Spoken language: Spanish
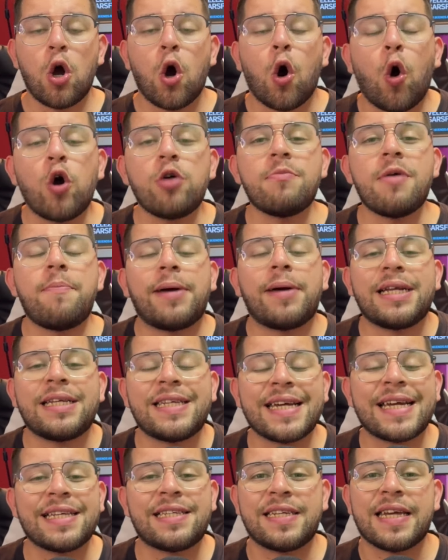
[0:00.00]
Hoy me
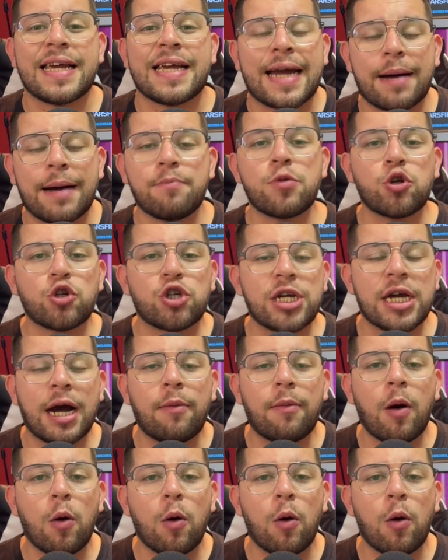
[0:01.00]
parece que si el cambio llegaba